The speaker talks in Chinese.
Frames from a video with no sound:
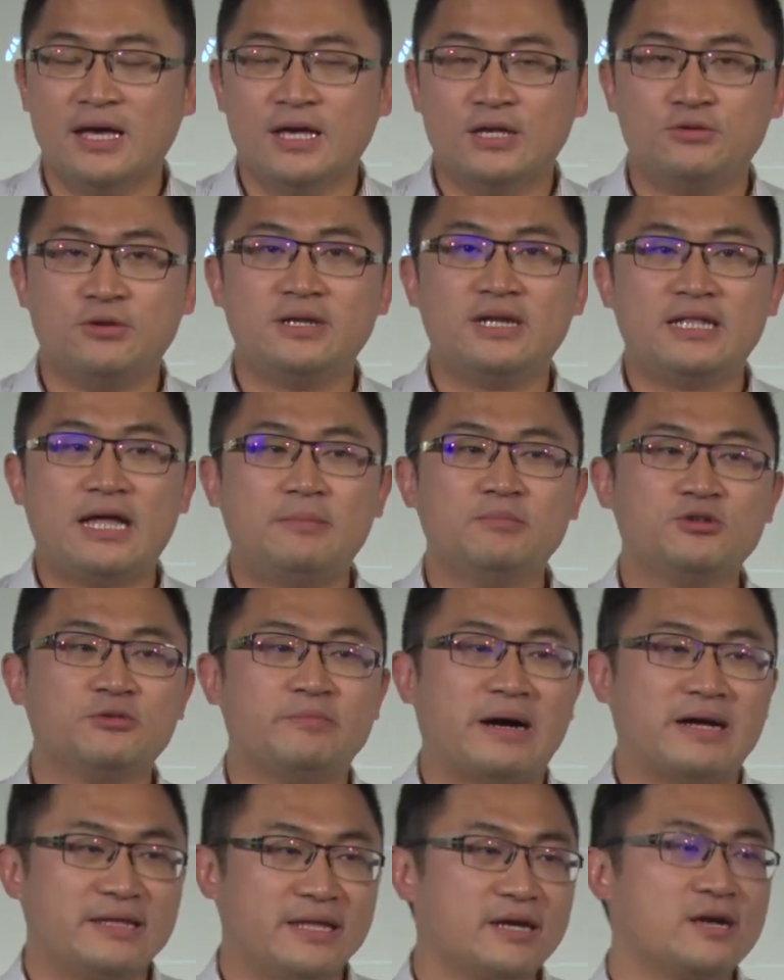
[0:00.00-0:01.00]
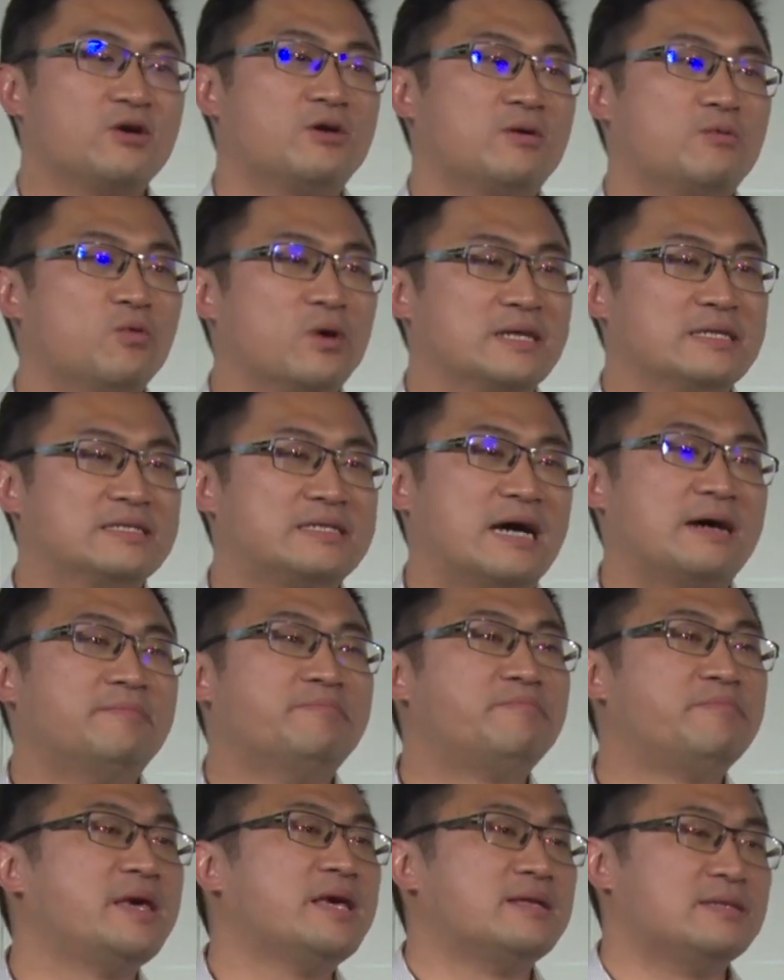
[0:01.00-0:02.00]
所以呢，他们就把那个文章
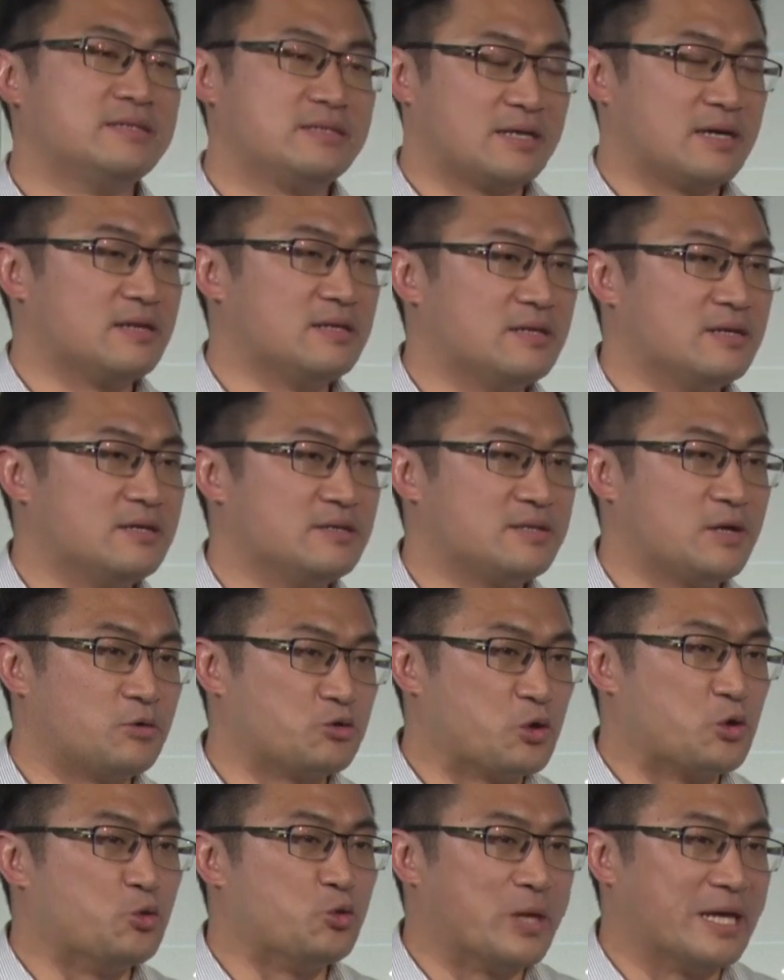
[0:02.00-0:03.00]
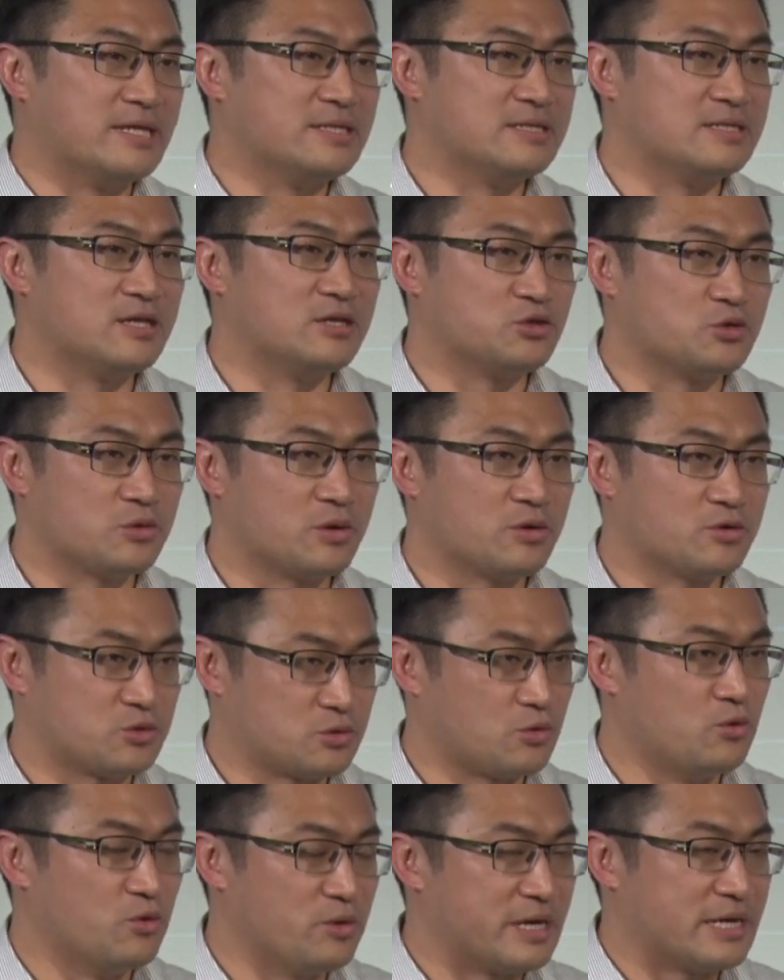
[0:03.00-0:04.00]
变成了小学五年级的作
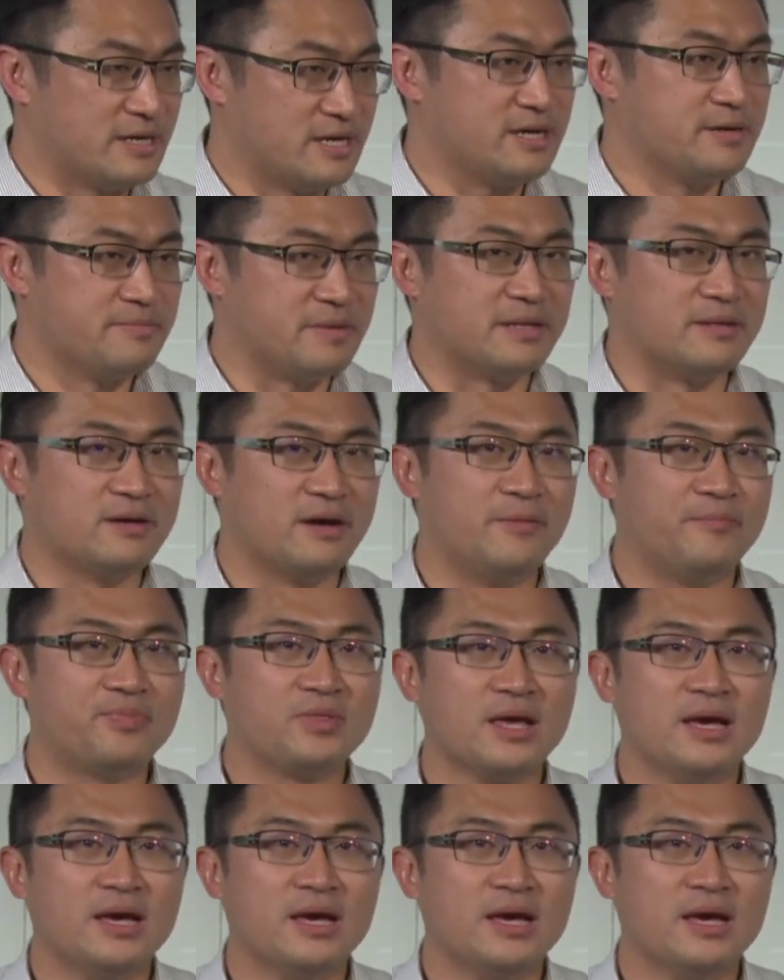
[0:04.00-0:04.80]
国文课本哈。